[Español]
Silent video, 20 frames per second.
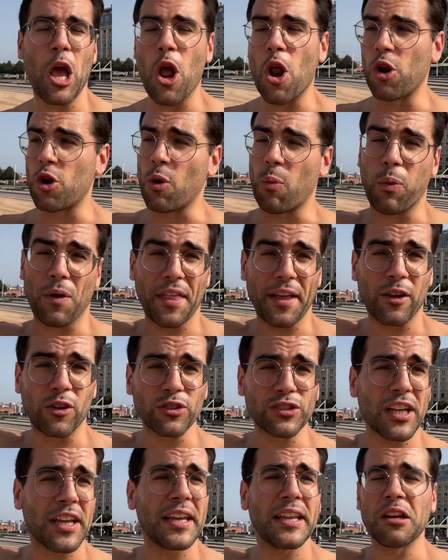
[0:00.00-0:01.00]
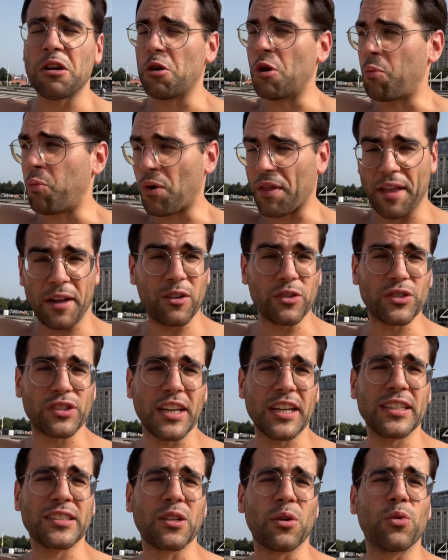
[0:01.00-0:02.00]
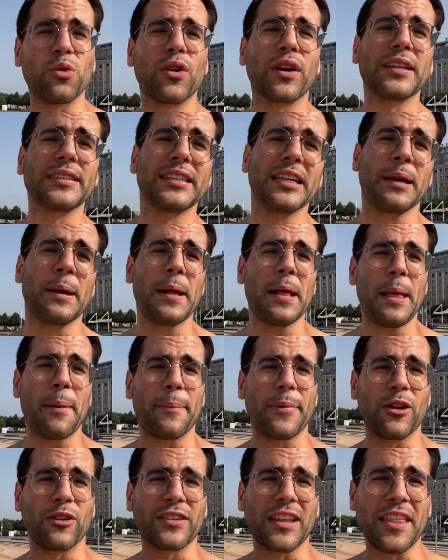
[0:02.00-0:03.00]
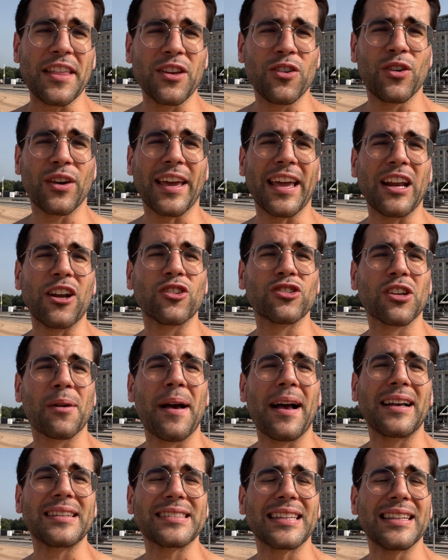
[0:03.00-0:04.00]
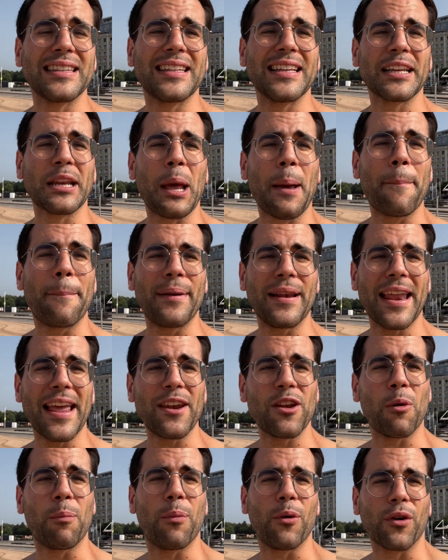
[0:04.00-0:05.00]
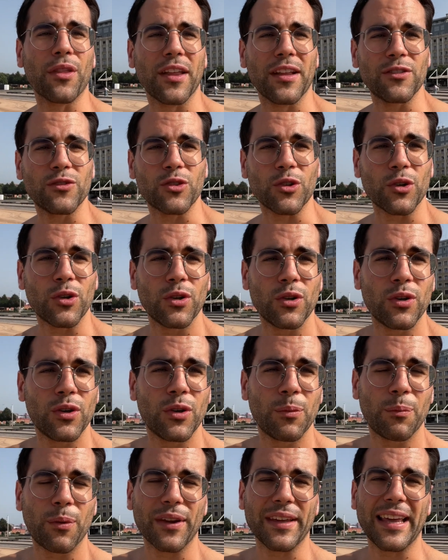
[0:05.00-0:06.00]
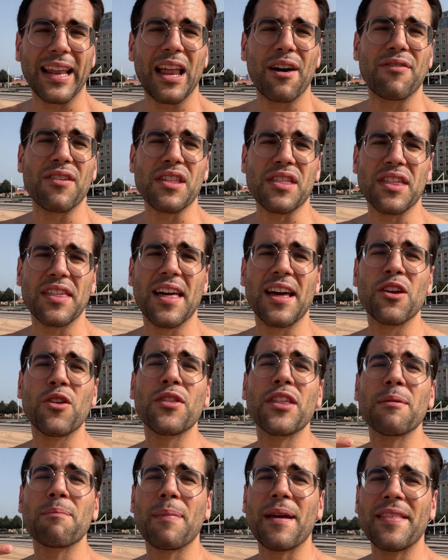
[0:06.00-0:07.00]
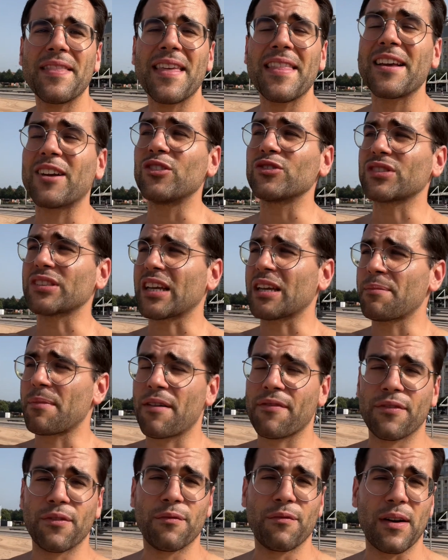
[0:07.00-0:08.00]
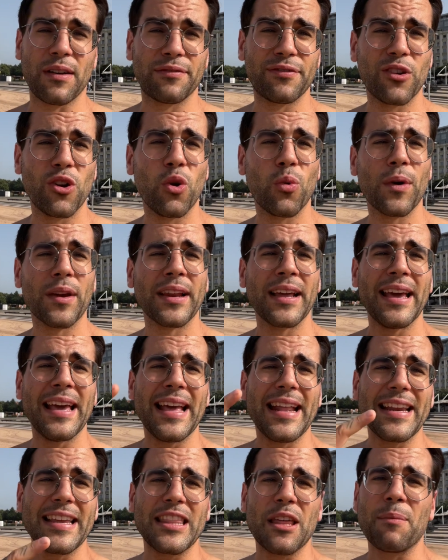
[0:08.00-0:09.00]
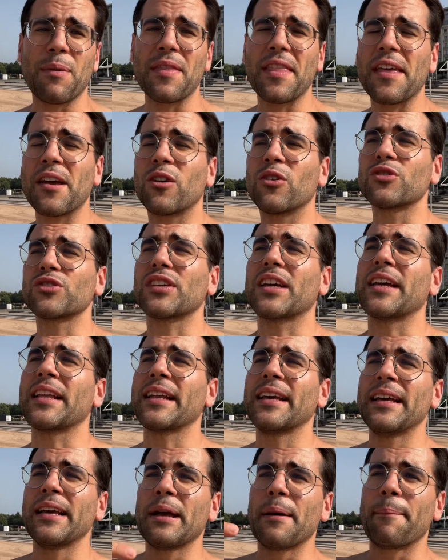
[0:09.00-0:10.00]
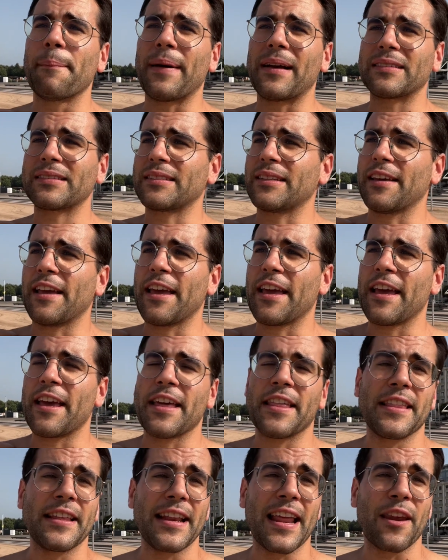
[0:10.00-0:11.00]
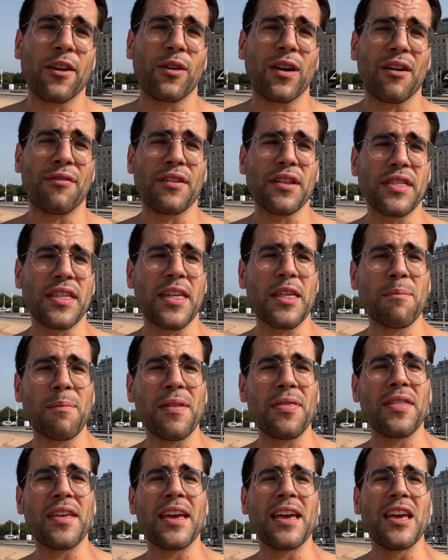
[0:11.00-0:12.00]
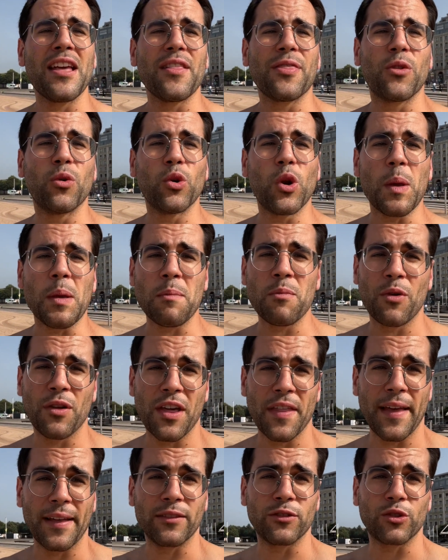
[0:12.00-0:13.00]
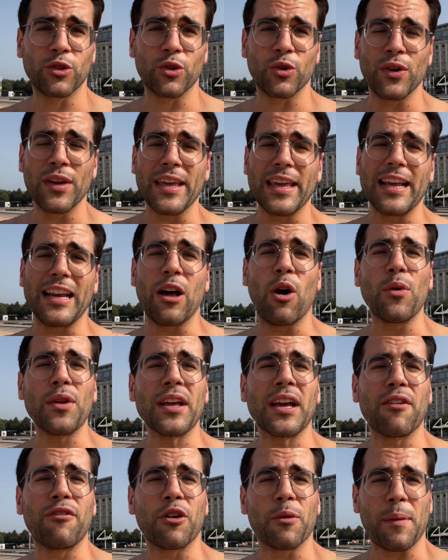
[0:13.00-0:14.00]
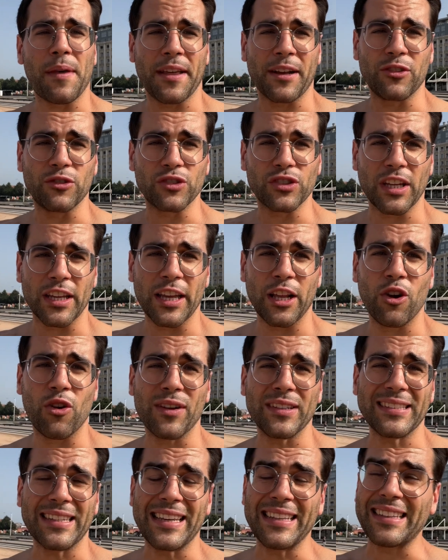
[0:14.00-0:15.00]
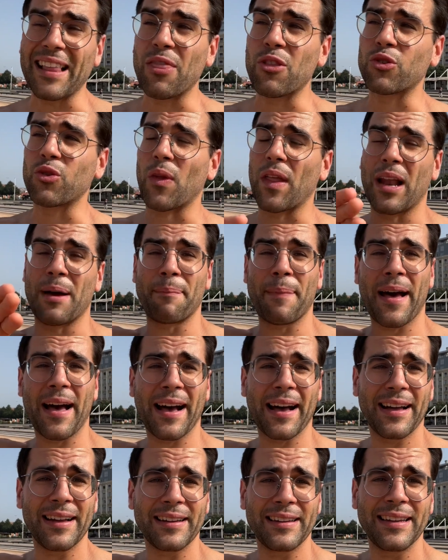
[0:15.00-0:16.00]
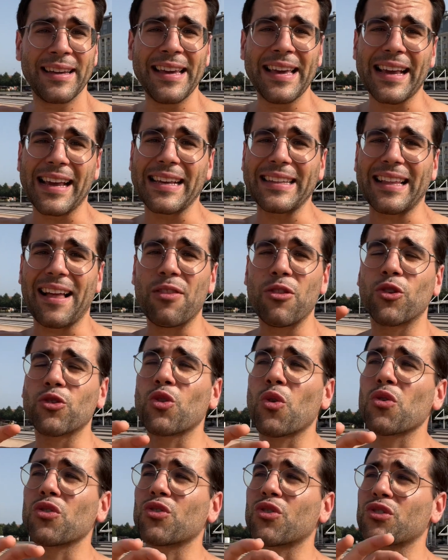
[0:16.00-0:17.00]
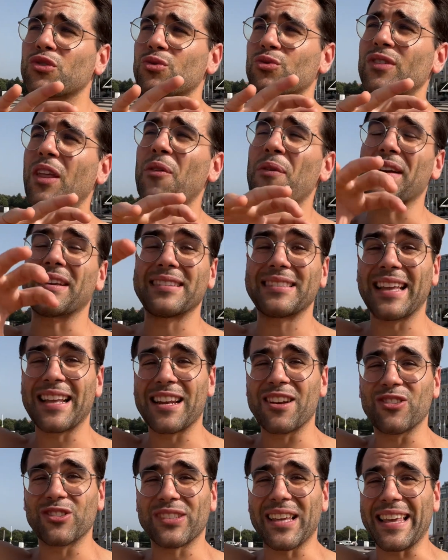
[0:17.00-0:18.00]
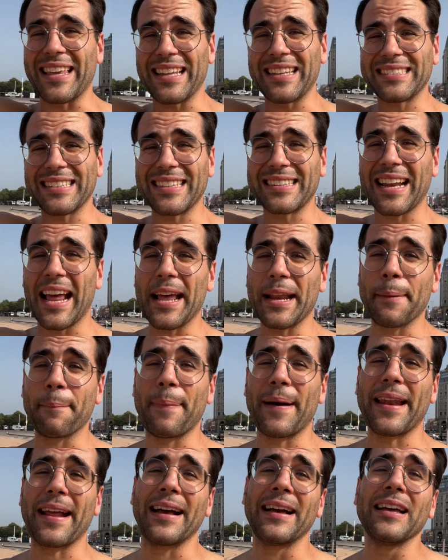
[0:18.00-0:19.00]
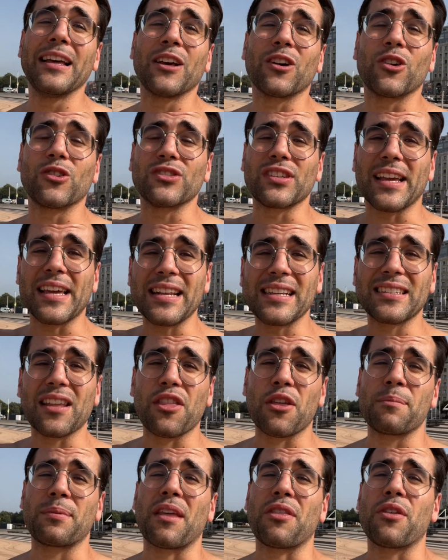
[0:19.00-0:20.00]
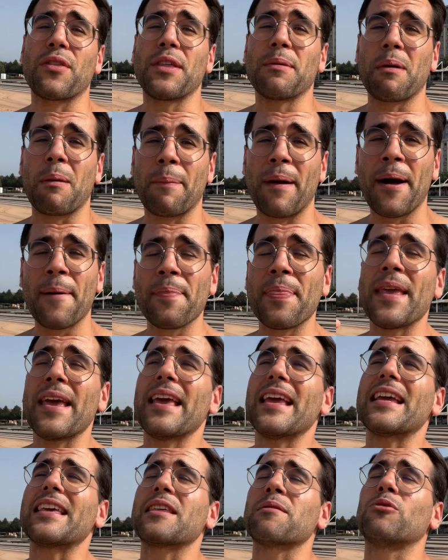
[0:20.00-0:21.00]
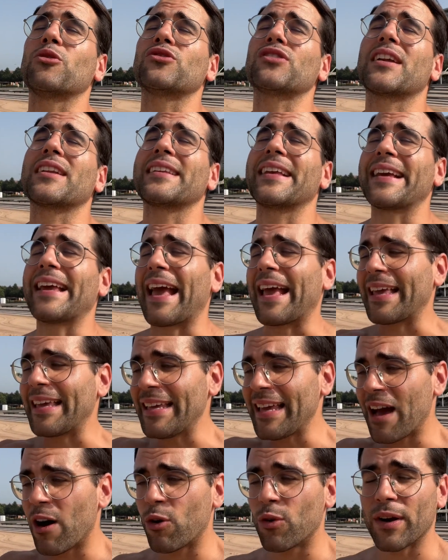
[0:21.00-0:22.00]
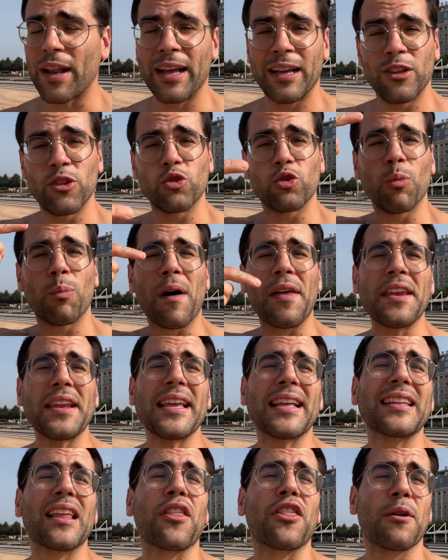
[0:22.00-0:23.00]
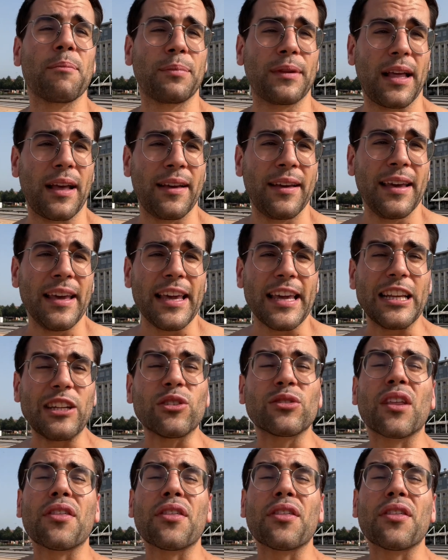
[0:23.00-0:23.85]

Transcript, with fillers: ¿Lo pueden conseguir? Lo pueden conseguir, seguro que sí, pero te digo que no se van a sentir plenos por dentro porque la felicidad no depende de conseguir más, followers ...y depende de conseguir más eh, dinero. La felicidad depende de uno mismo de dentro. Y la única forma de conseguirlo es quitando toda la paja, quitando todos esos resultados externos que quieres atraer para conseguir esa aceptación de papá y demostrarte que aquí ahora tu padre ya te acepta. Y no te